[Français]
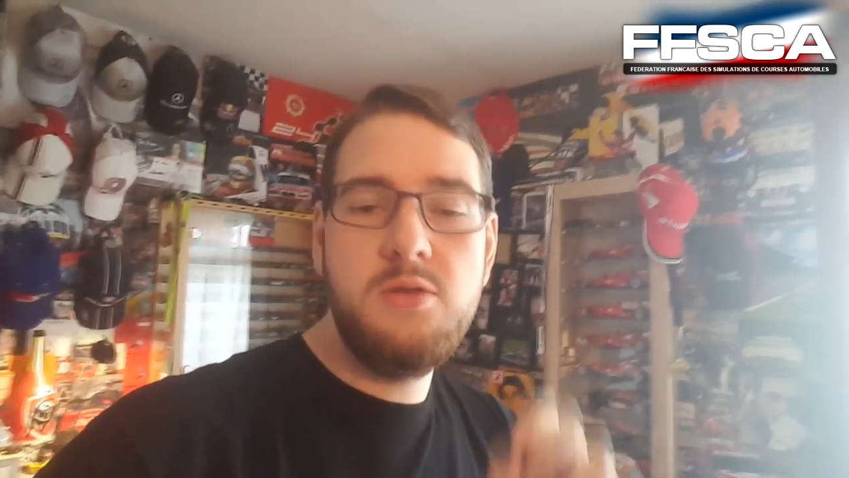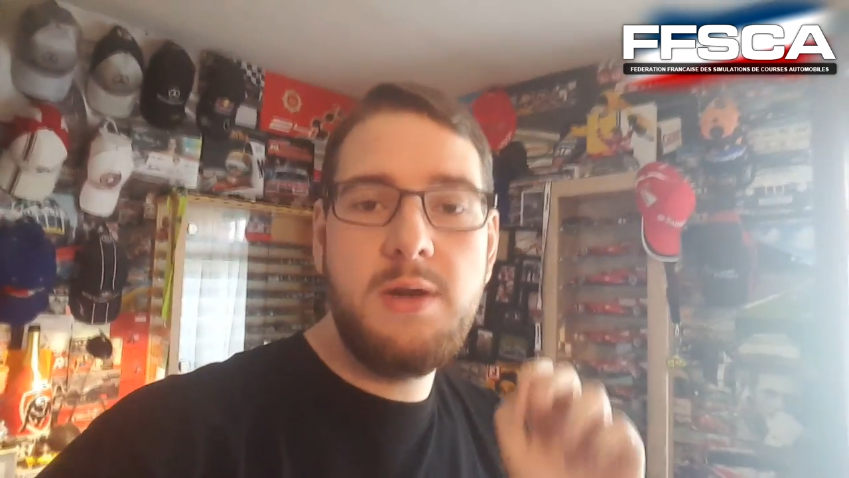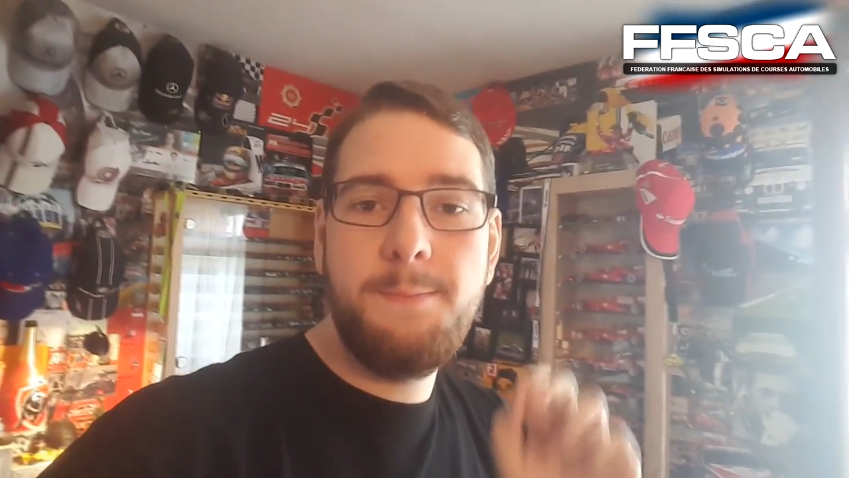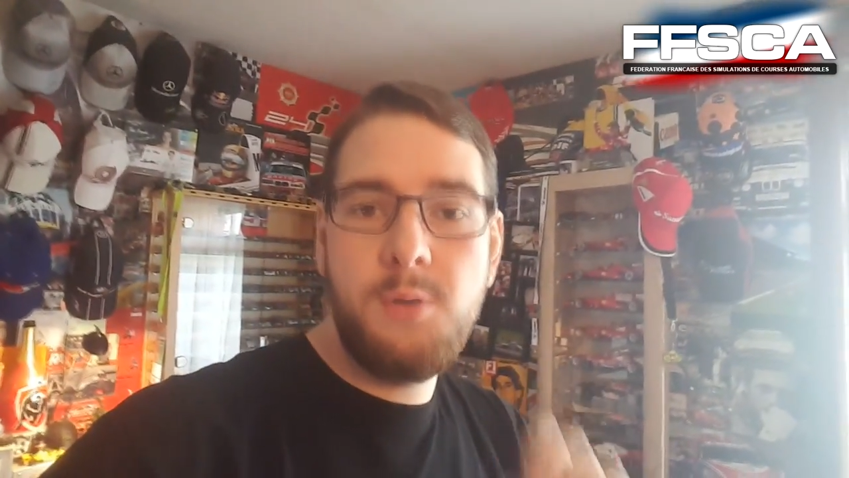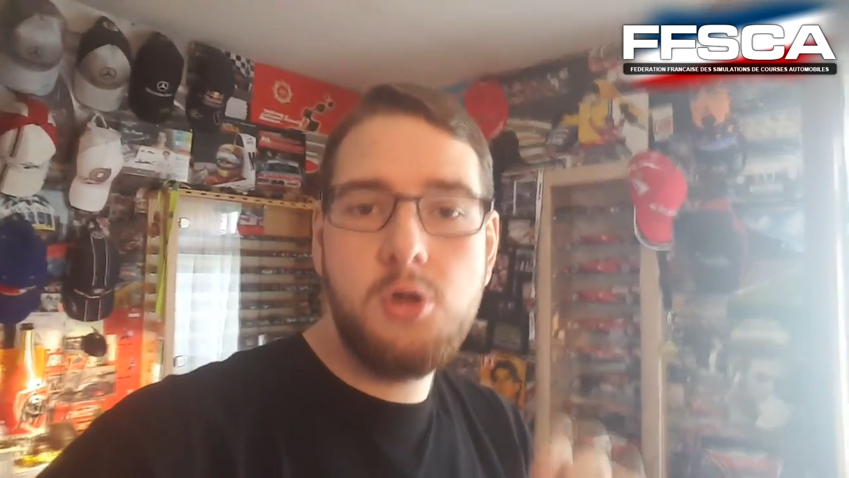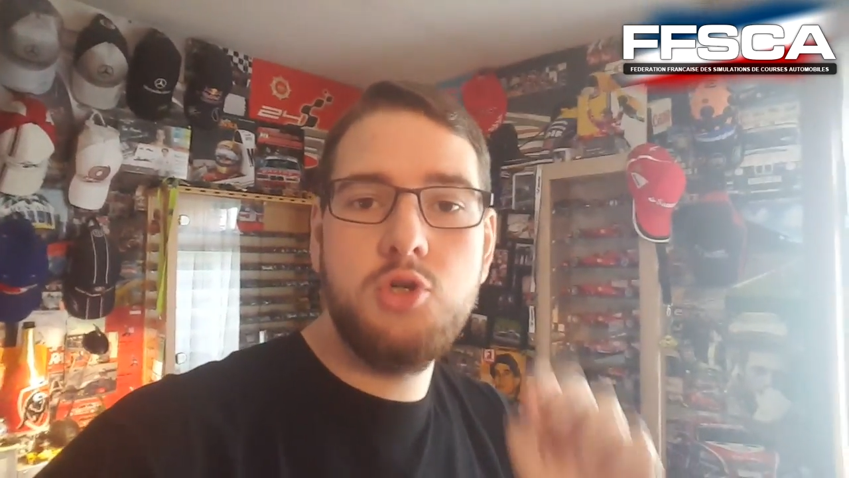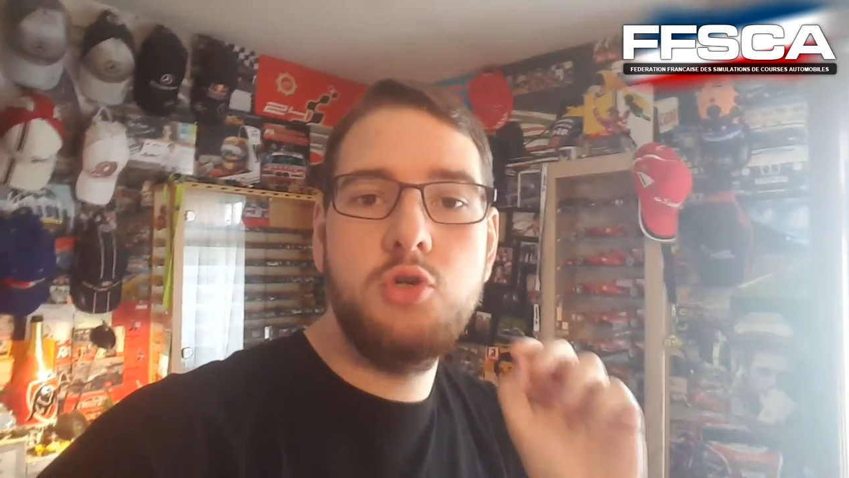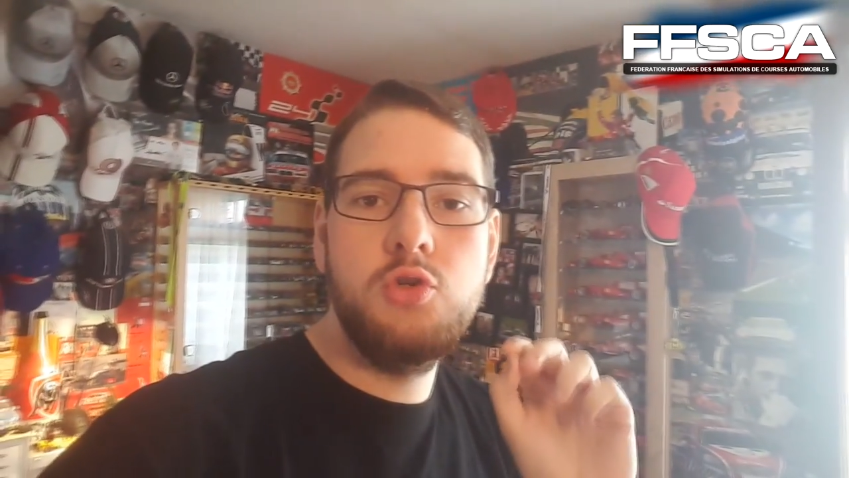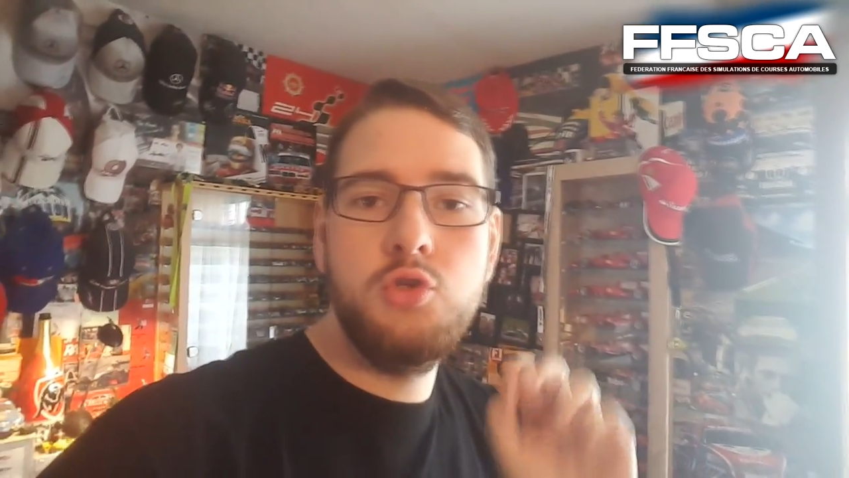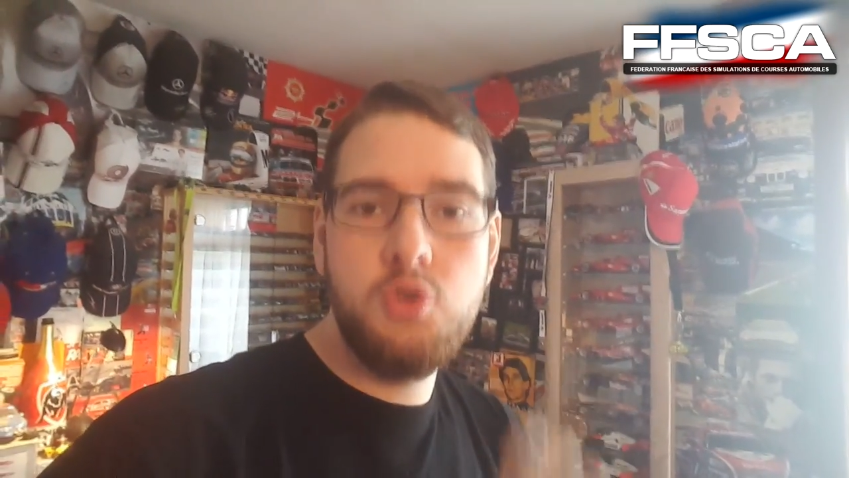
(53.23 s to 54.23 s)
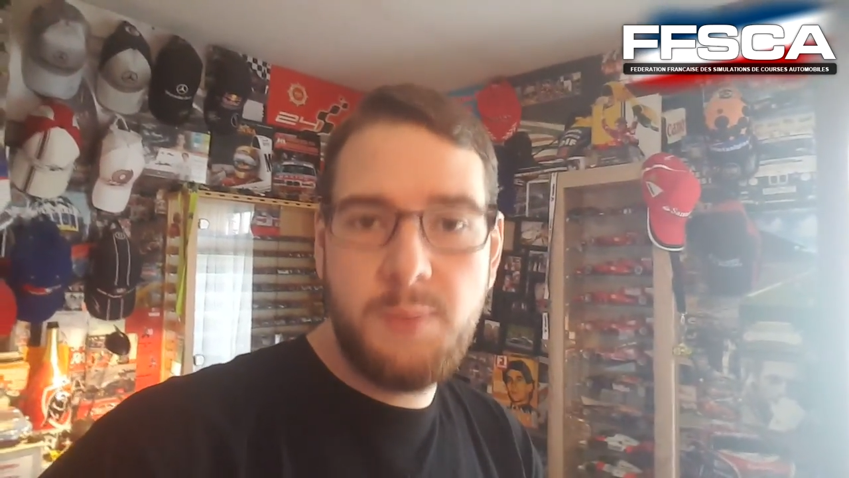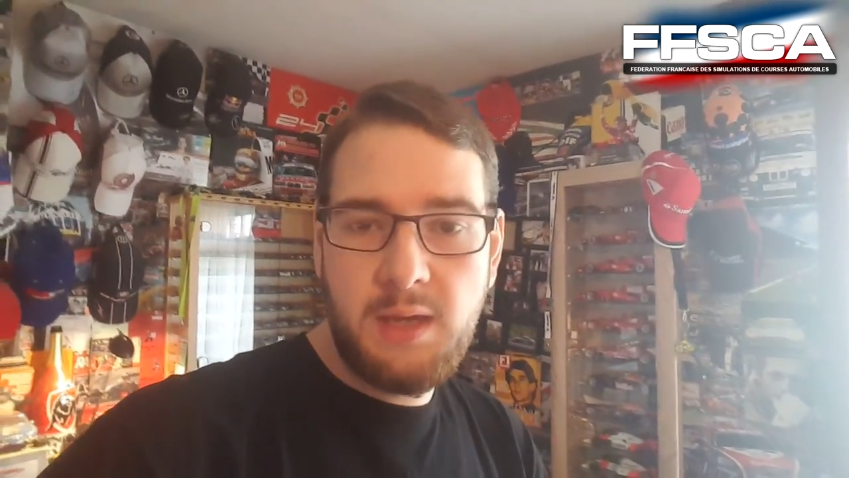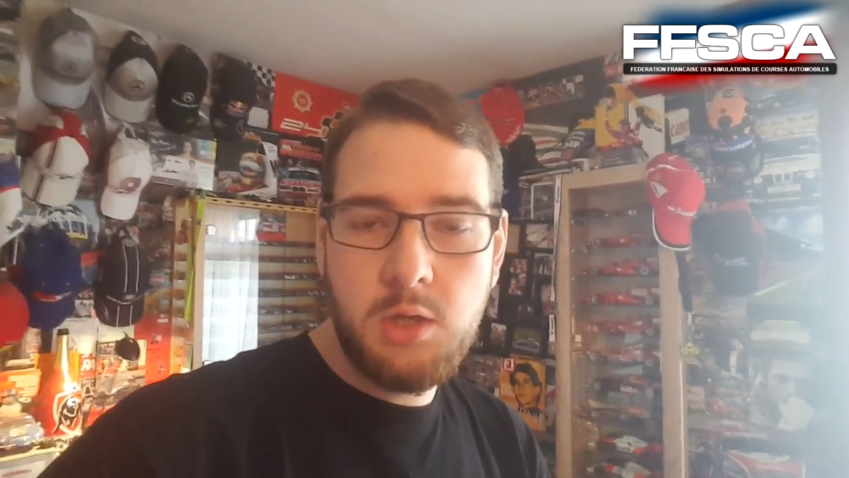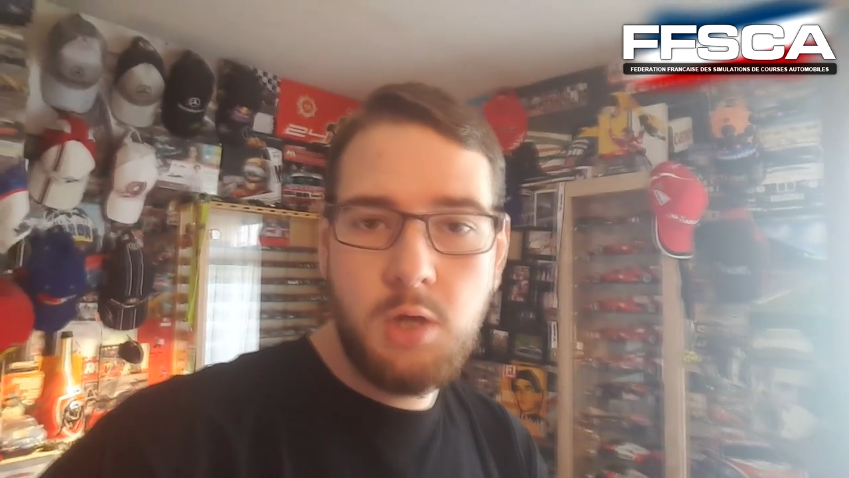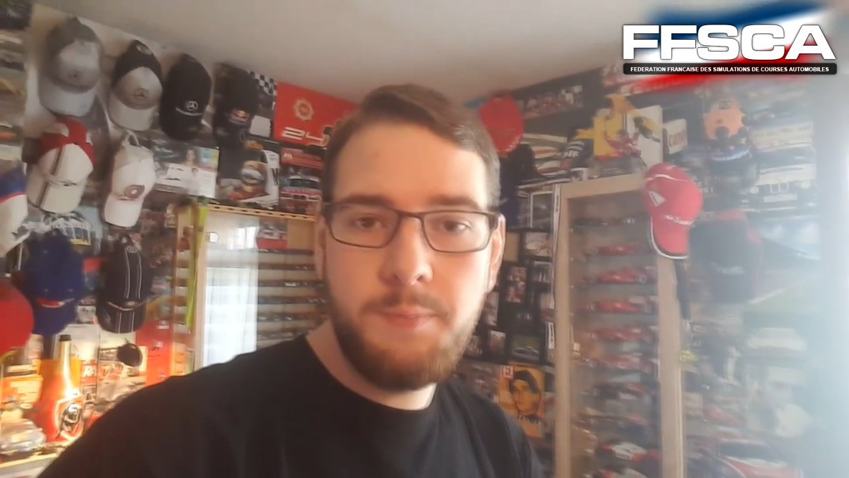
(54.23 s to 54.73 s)
de la Porsche
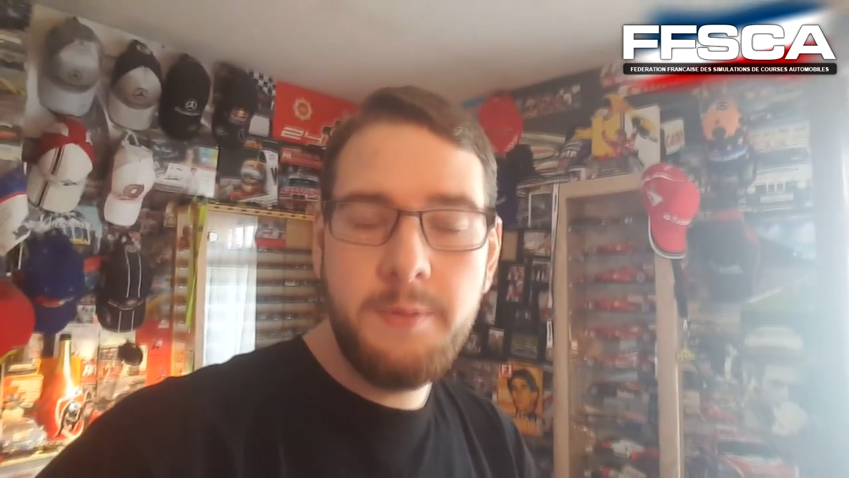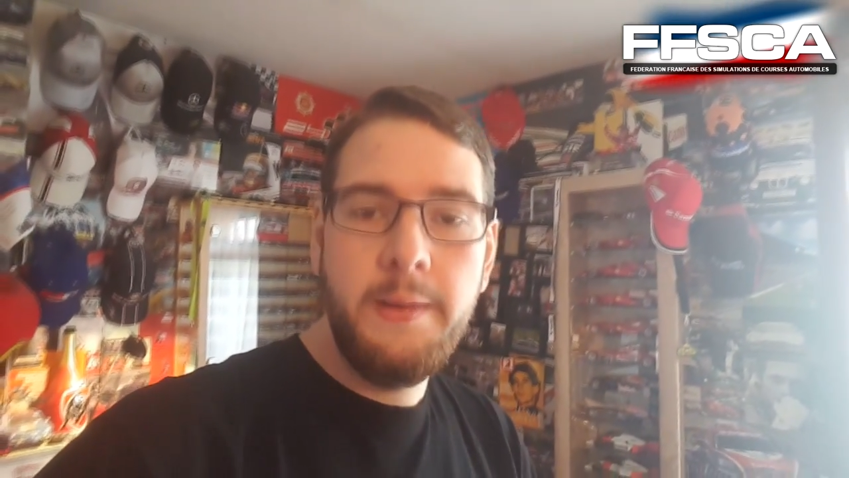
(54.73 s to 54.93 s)
Super Cup.